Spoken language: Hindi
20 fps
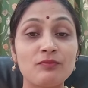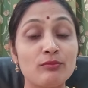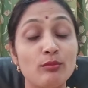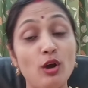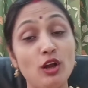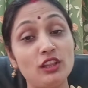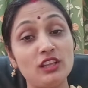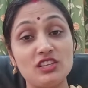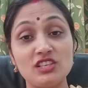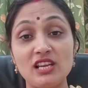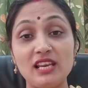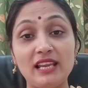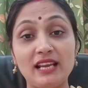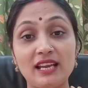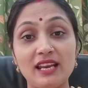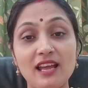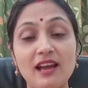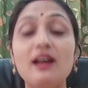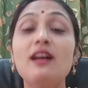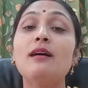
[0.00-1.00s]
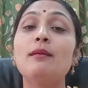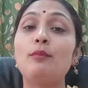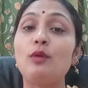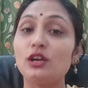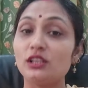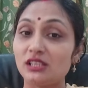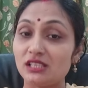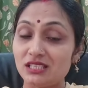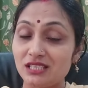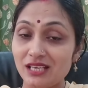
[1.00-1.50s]
बहुत अच्छा लिखना
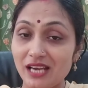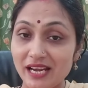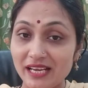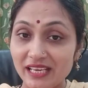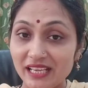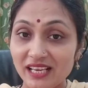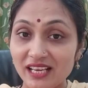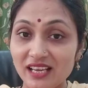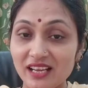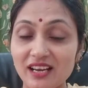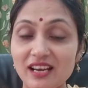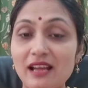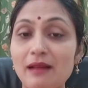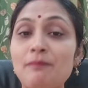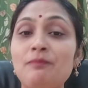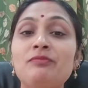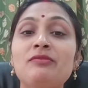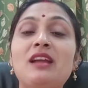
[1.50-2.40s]
बहुत अच्छी राइटिंग करना